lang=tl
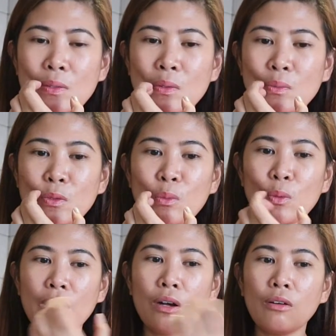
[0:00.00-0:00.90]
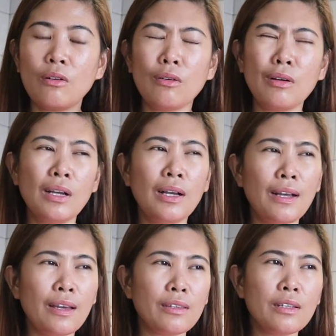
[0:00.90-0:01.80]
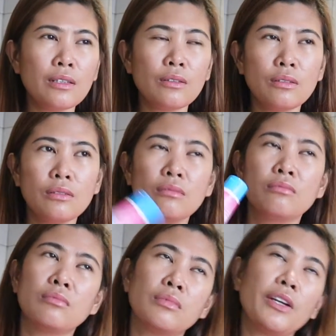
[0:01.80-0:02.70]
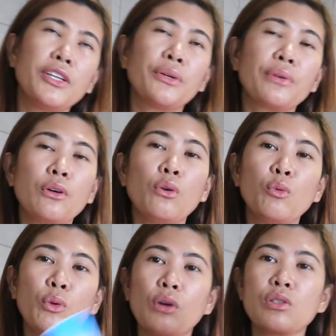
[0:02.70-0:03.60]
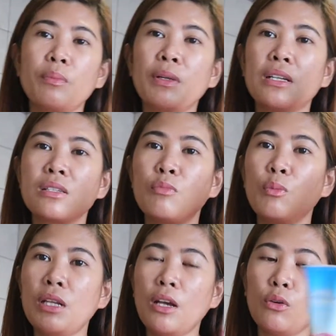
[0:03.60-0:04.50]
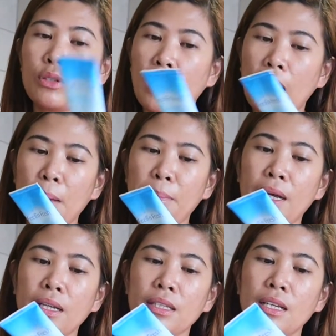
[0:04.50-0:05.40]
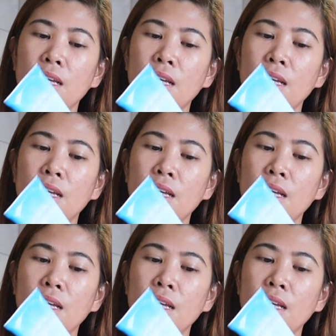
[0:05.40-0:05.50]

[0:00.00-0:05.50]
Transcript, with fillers: So, nung umuwi ako, I think a year ago, umuwi ako sa Pinas, bumili ako ng apat.